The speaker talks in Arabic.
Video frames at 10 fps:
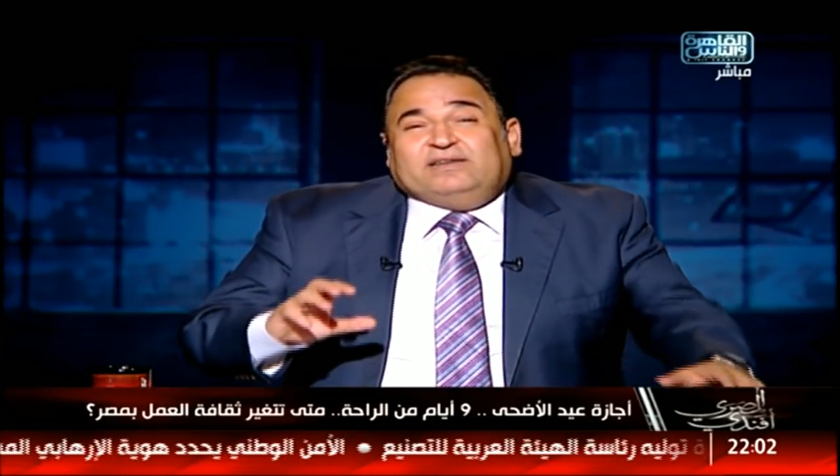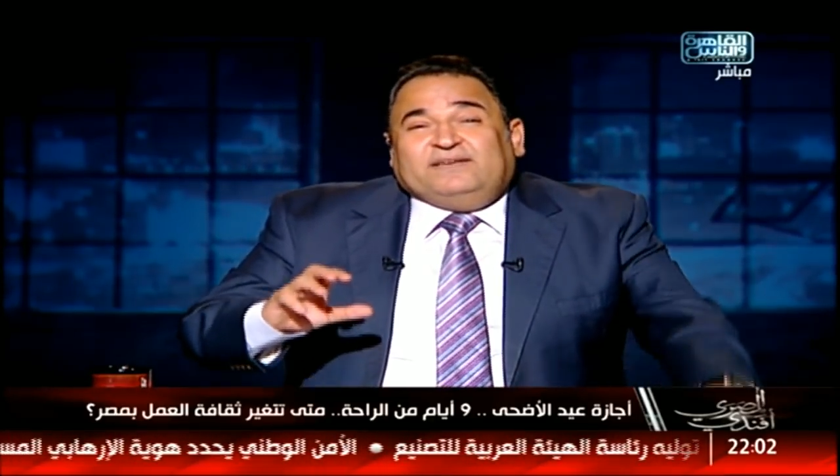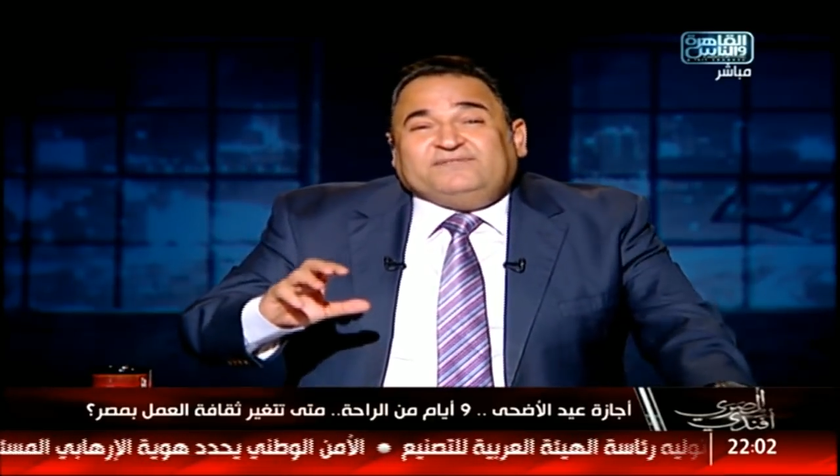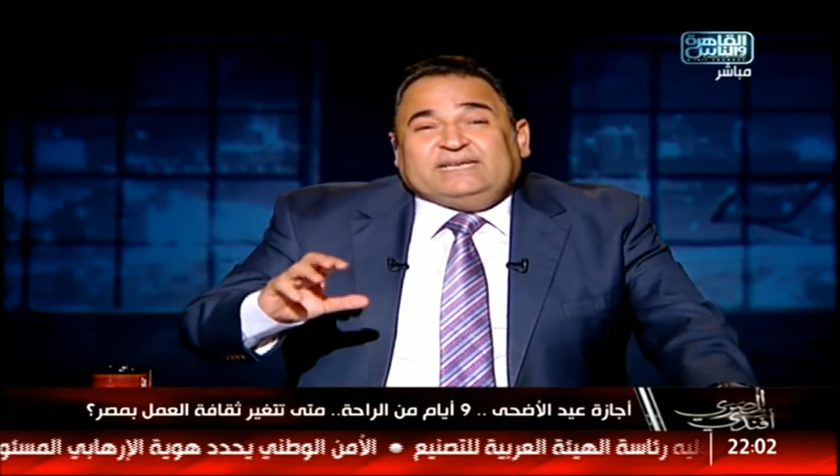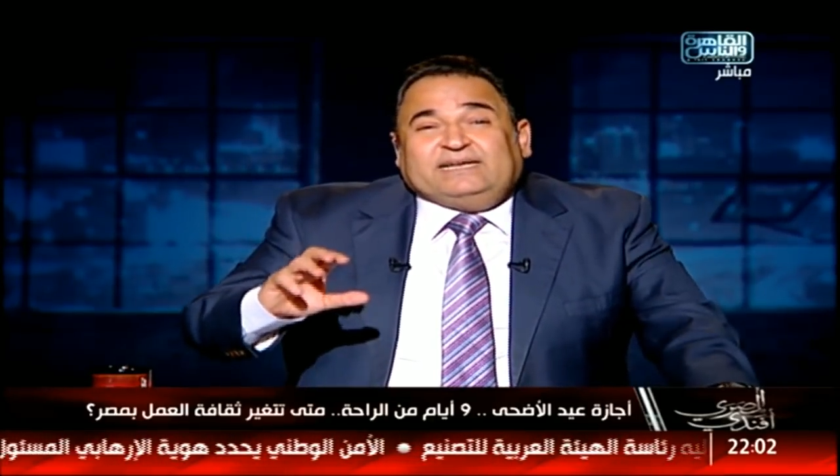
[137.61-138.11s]

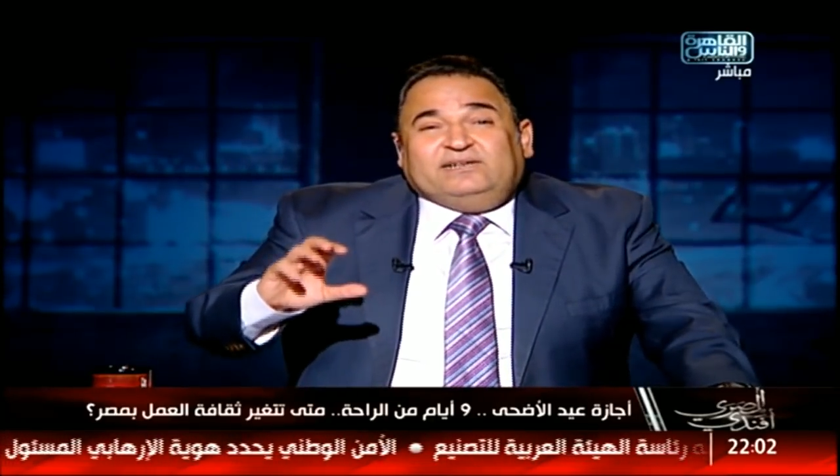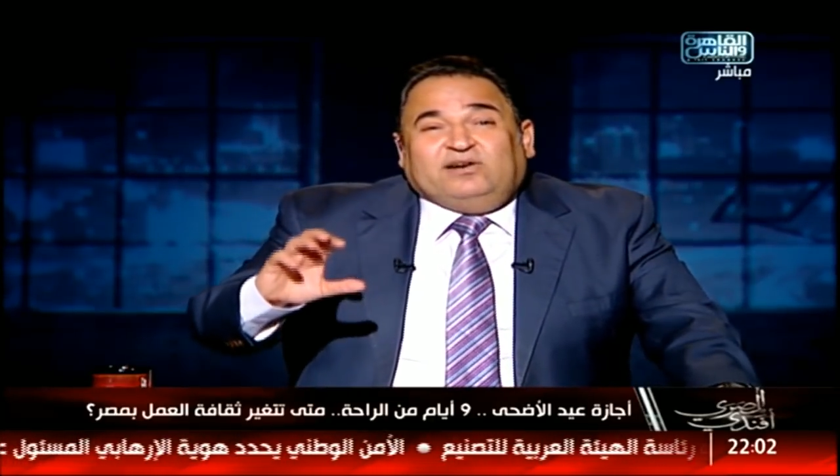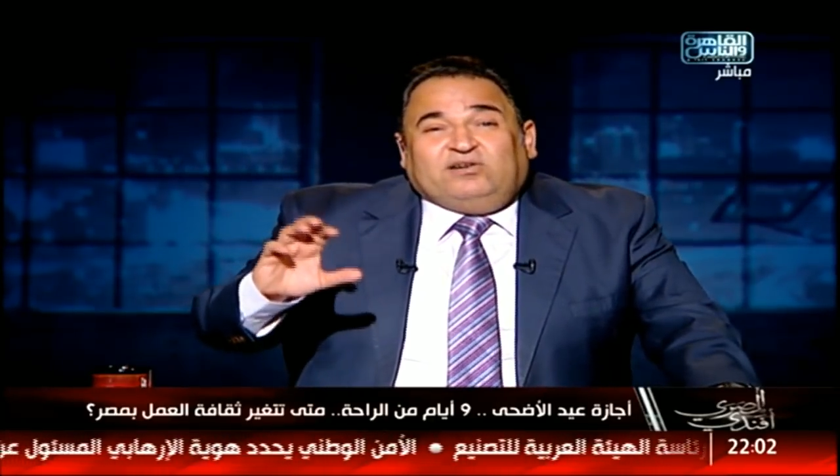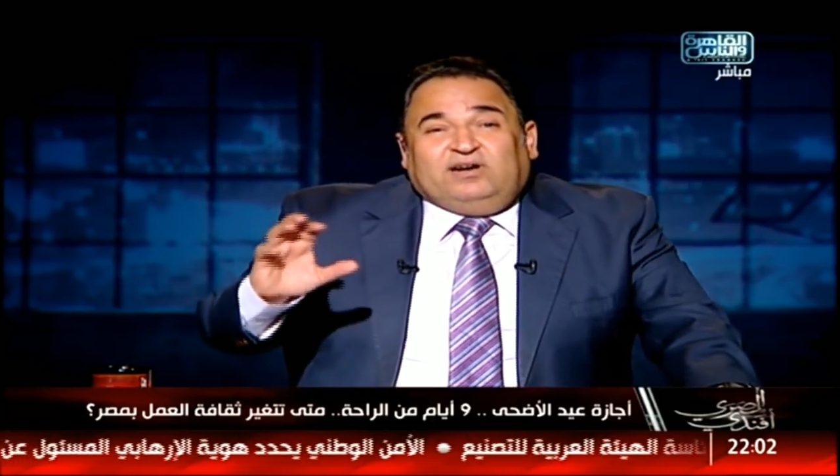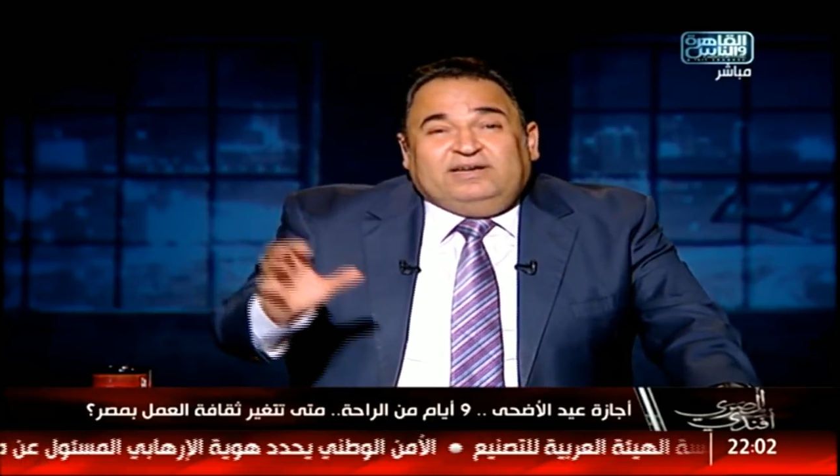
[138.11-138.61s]
نفسك انك
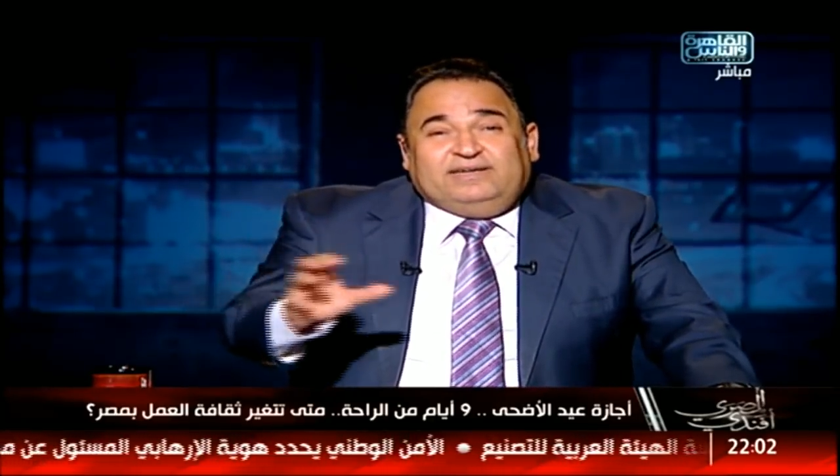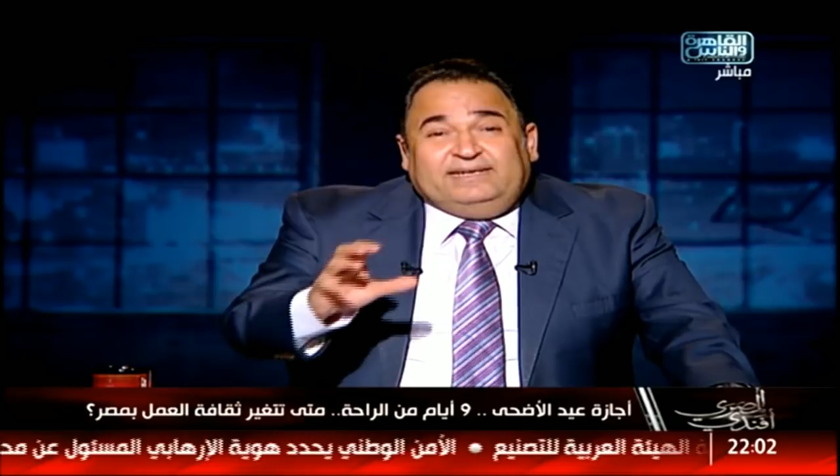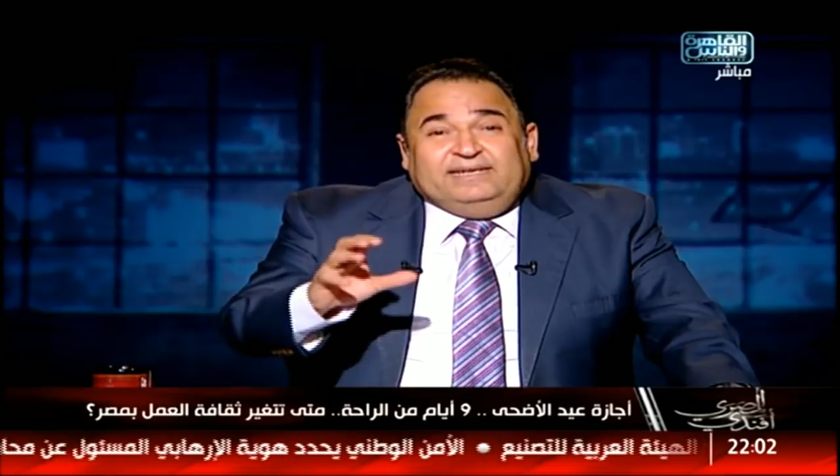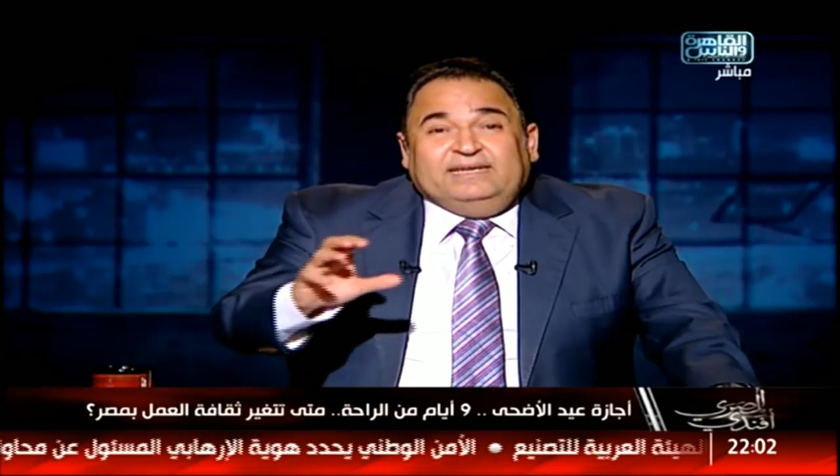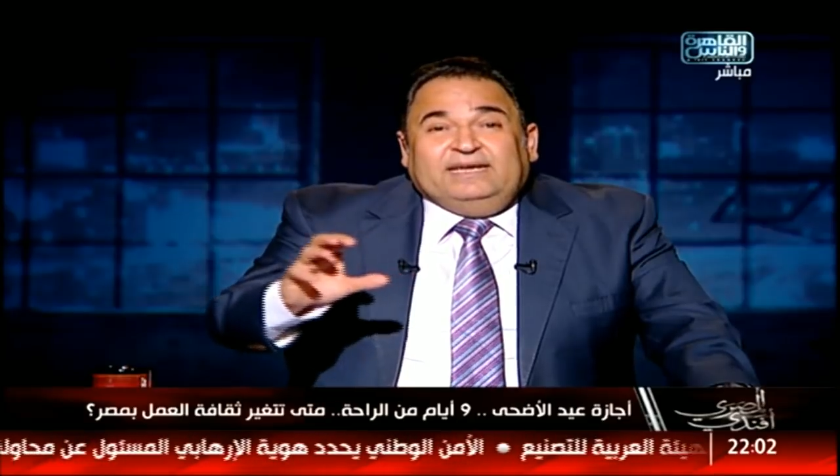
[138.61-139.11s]
قاهري